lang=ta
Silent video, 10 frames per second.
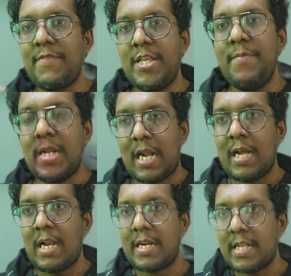
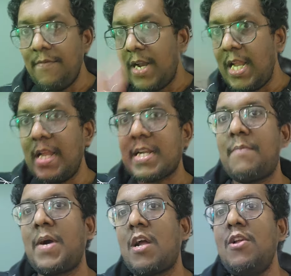விதிமுறாங்கன்றத வெளியில இருக்க
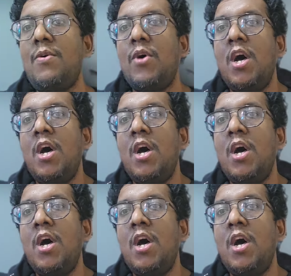மக்களும்